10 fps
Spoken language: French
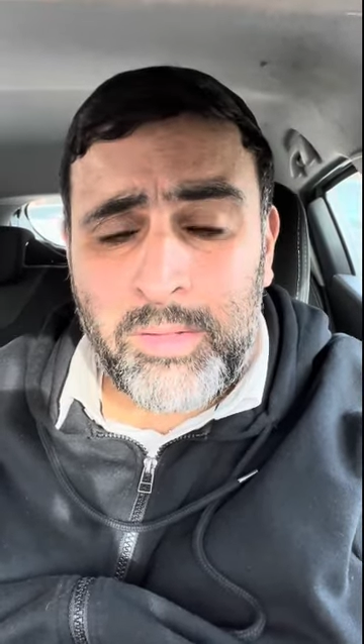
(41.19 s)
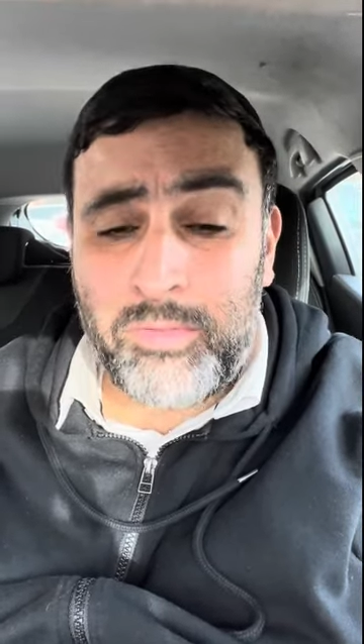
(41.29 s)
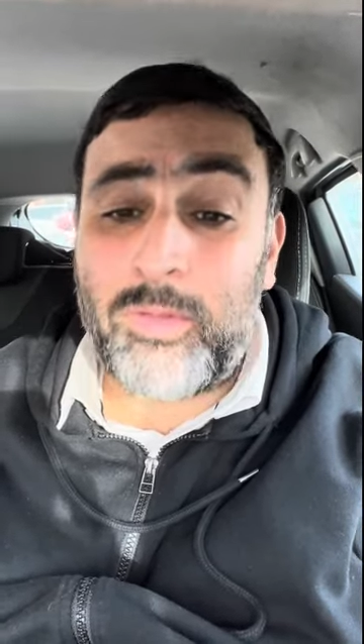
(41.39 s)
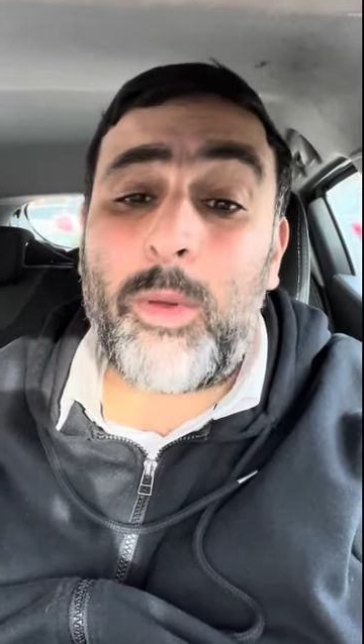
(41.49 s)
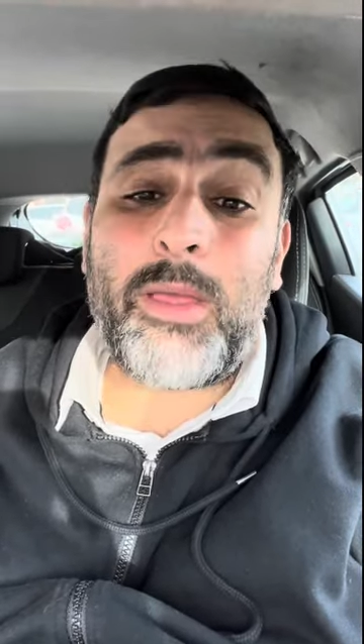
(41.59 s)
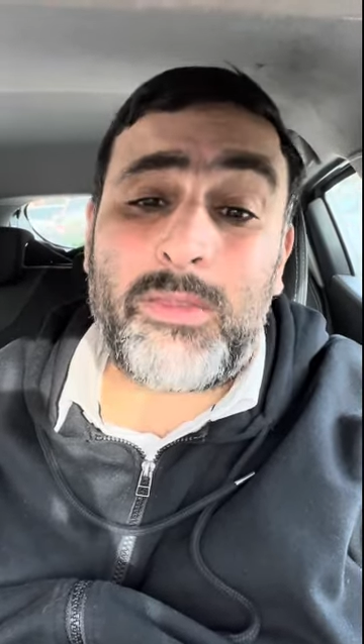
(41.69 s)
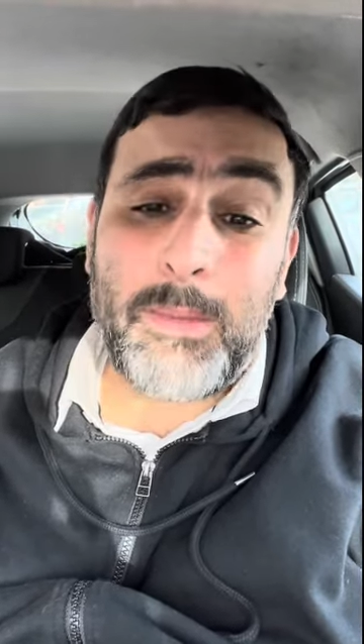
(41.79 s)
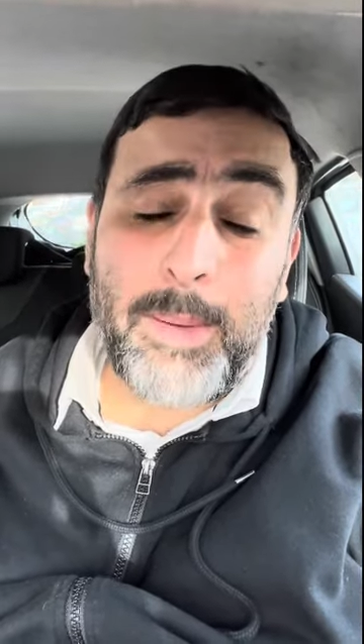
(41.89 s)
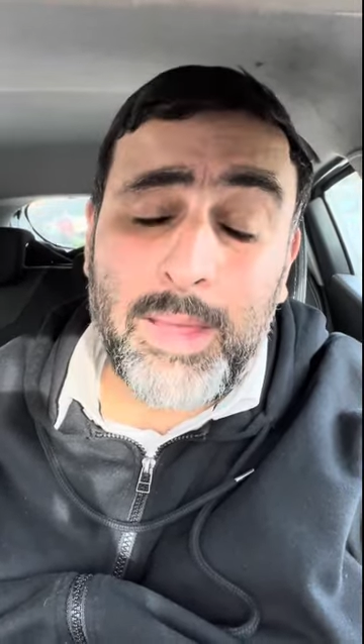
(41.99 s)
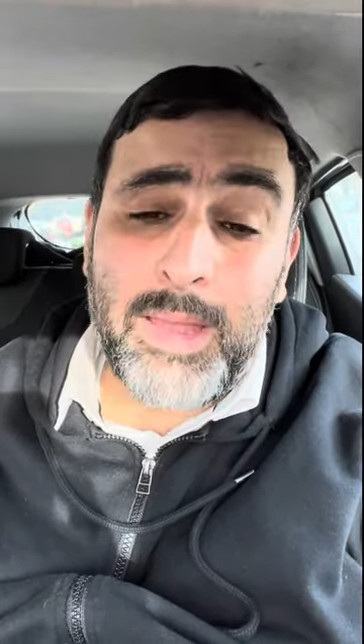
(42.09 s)
Dieu a
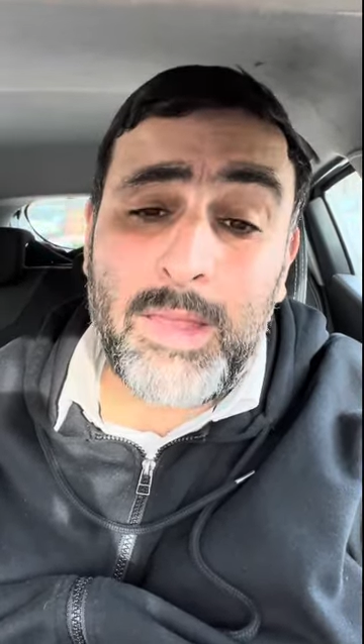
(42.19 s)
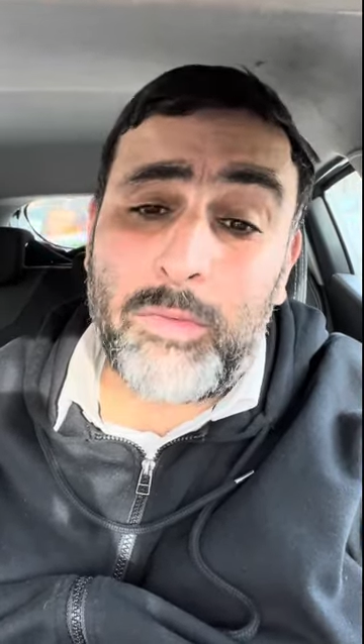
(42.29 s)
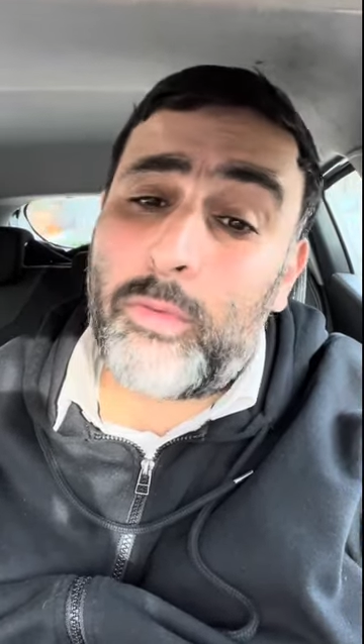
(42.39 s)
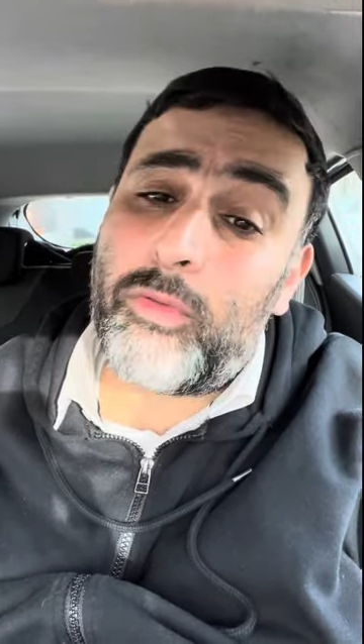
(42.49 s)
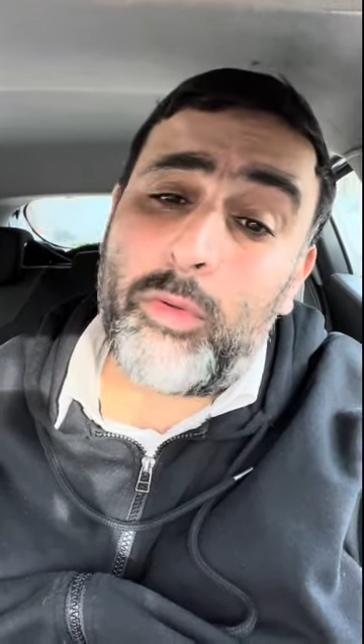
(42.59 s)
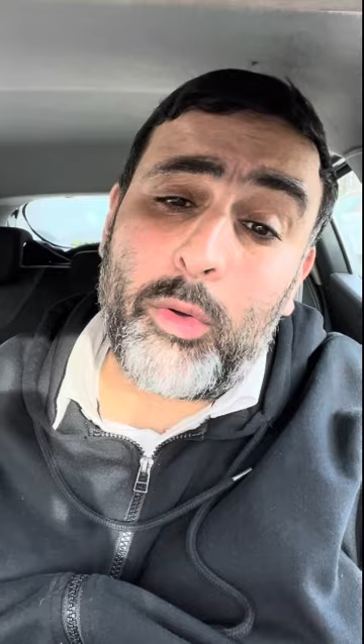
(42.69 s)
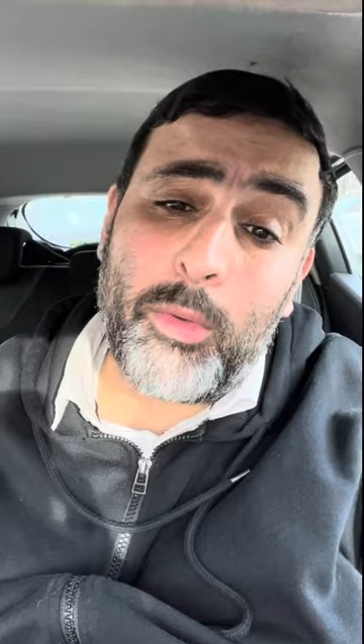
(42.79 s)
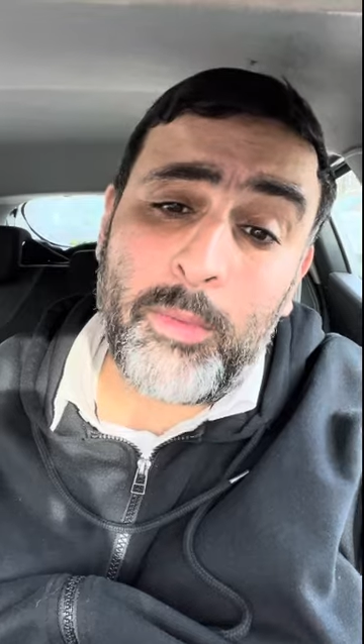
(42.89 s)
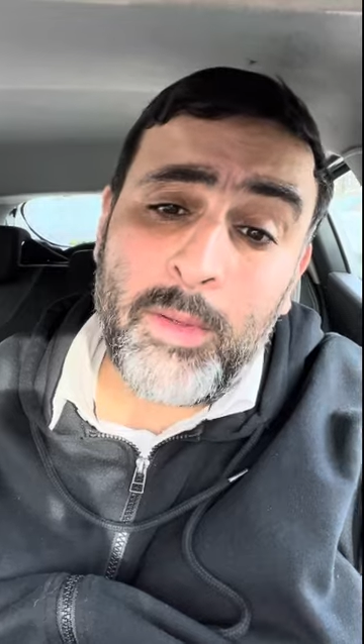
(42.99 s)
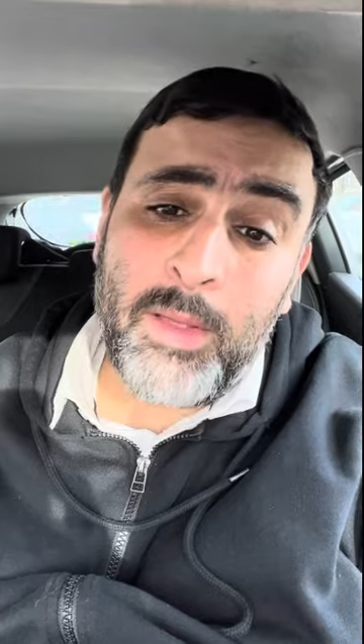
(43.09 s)
séparé les eaux du haut
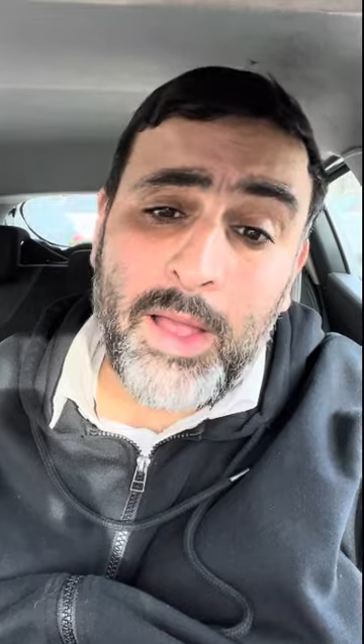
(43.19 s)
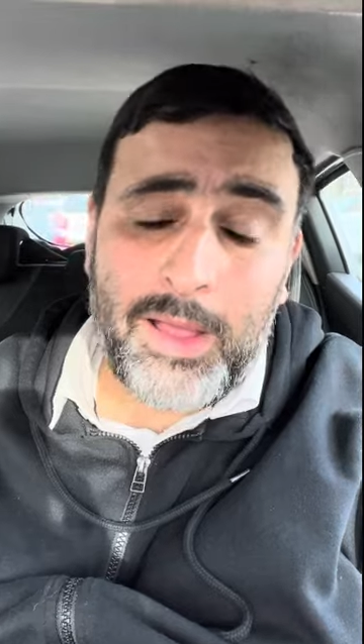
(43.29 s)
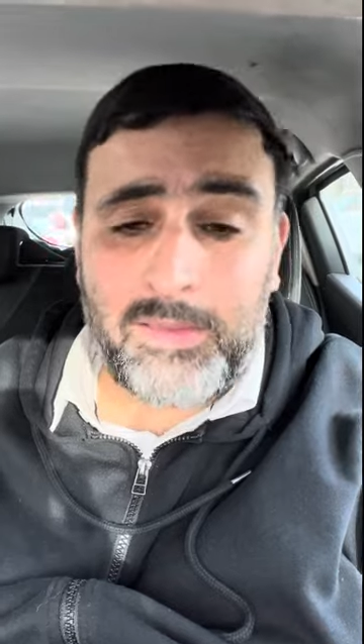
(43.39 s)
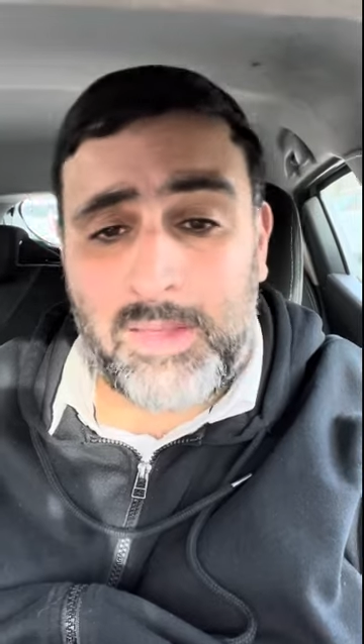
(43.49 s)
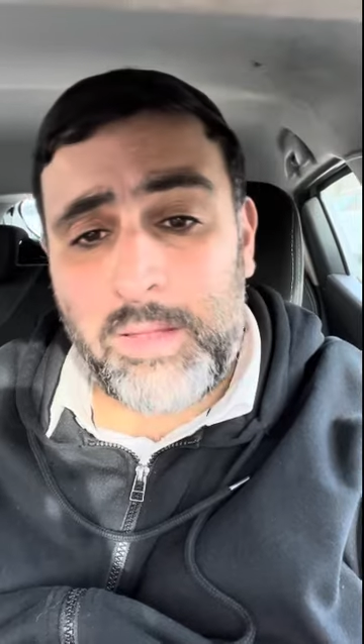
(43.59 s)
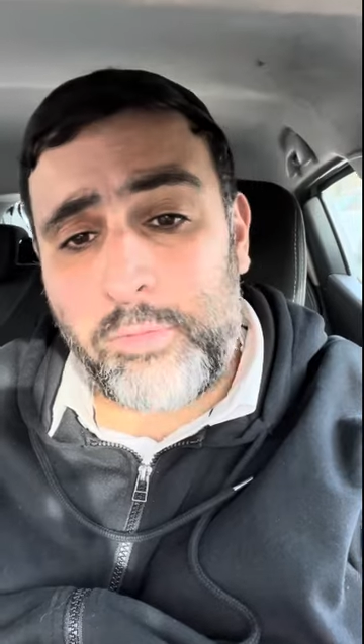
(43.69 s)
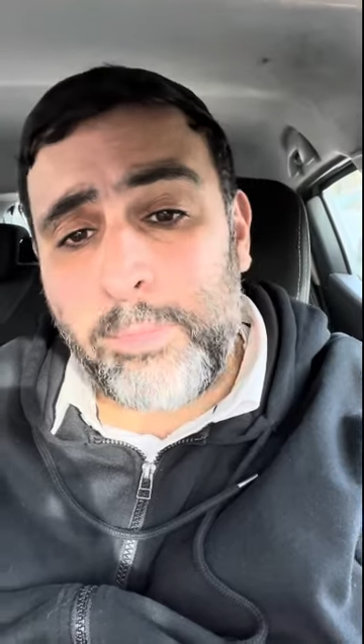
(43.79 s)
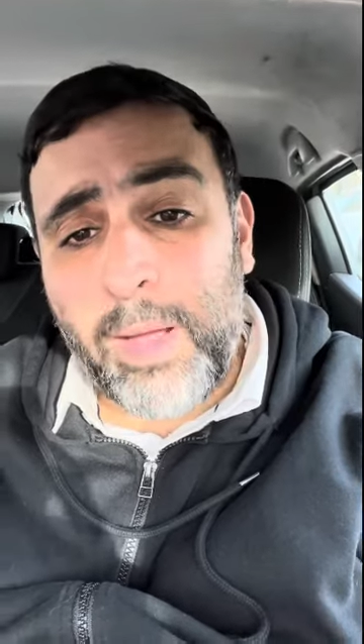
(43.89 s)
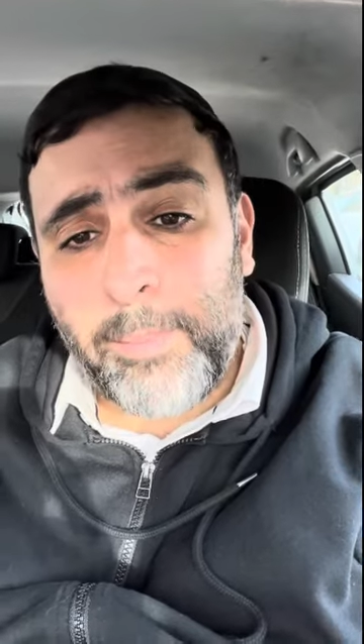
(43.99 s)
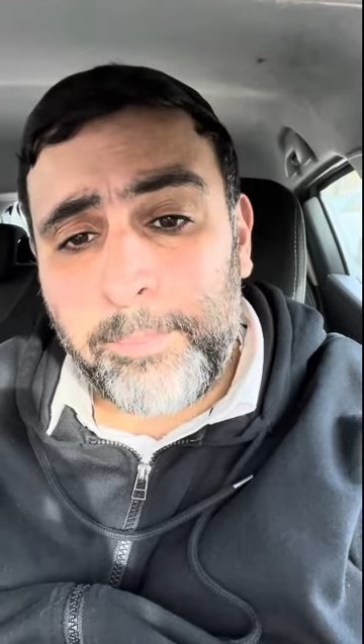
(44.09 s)
à celles du
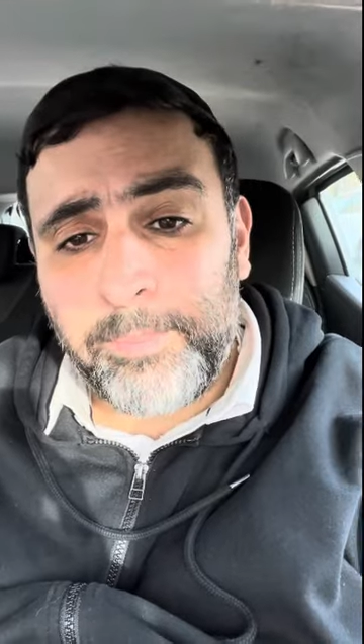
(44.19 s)
bas.